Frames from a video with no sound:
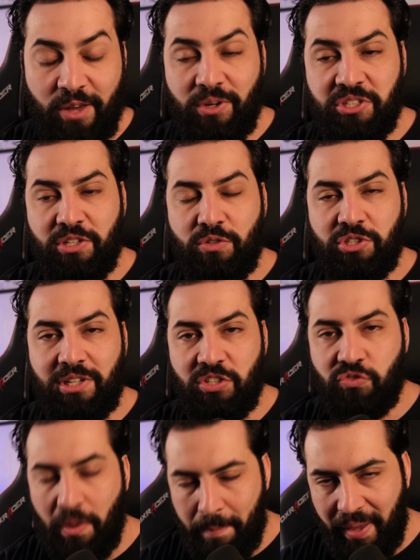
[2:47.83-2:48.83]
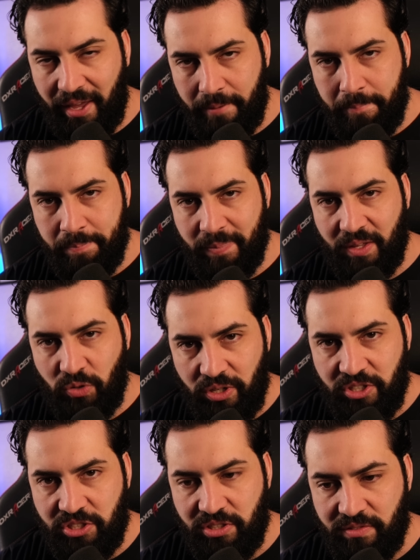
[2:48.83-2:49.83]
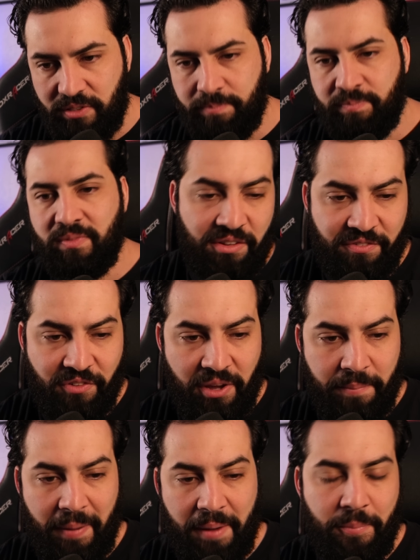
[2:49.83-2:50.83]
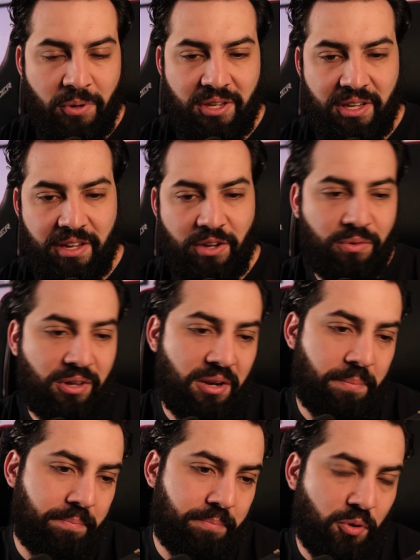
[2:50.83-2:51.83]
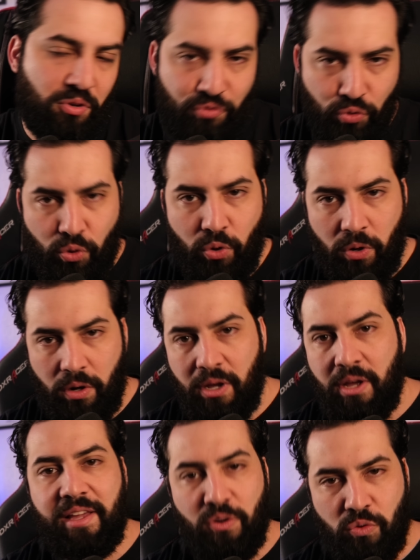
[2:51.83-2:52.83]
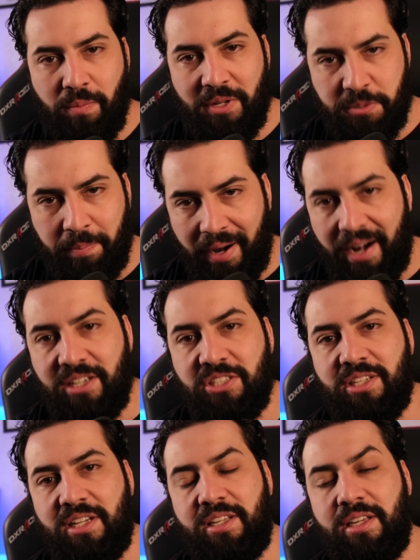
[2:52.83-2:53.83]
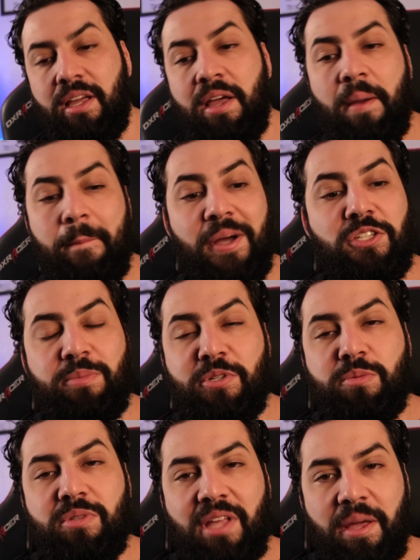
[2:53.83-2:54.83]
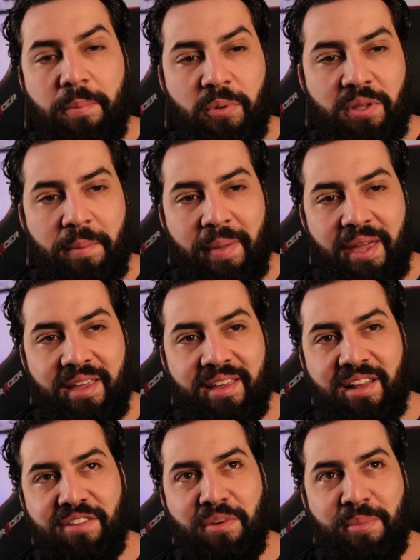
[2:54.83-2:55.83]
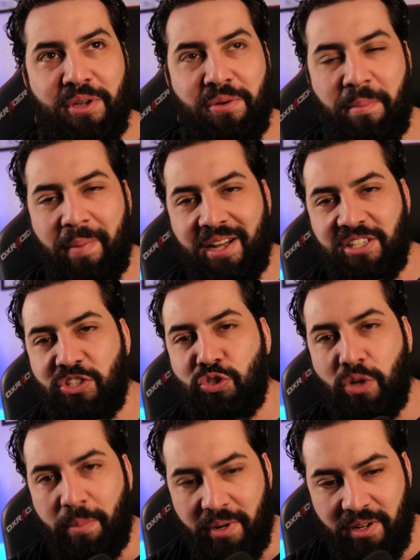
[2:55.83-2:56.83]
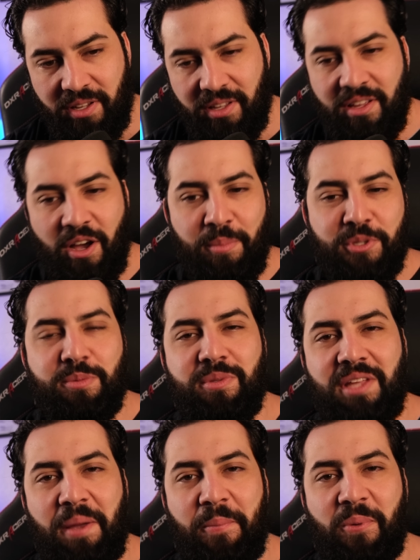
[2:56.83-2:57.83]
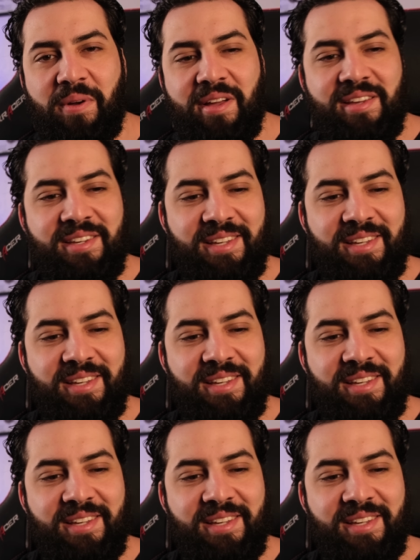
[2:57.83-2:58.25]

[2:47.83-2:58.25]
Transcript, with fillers: É, eu achei que o Charles foi bem na coletiva. Ele foi bem porque ele provocou, né, em algumas partes ali, mas ao mesmo tempo também ele foi meio que um bate-a-sopra, né? Ao mesmo tempo